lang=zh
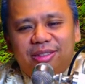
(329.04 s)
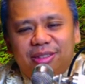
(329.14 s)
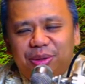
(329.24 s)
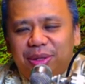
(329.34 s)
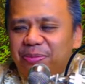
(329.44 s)

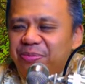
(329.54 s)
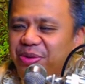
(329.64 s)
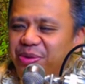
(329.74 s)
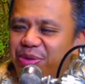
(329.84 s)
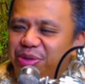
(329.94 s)
各位，
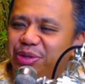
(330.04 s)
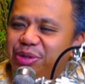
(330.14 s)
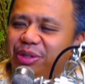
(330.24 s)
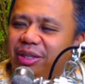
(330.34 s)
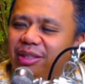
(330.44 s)
过
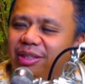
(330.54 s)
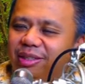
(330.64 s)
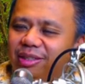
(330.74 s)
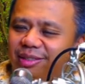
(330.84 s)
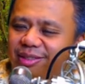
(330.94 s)
去。
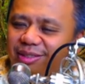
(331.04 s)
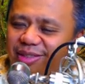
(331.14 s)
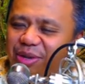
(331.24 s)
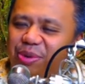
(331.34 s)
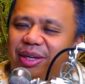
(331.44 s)

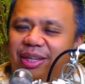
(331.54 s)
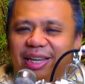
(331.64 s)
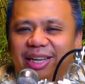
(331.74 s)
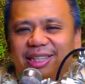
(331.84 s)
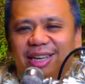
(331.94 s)
叶问可以
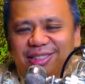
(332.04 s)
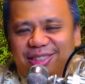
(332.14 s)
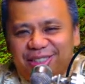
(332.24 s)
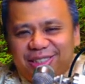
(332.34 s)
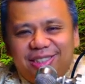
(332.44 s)
一个打
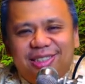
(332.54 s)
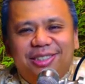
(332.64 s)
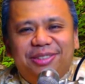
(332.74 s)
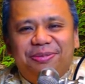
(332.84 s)
十个，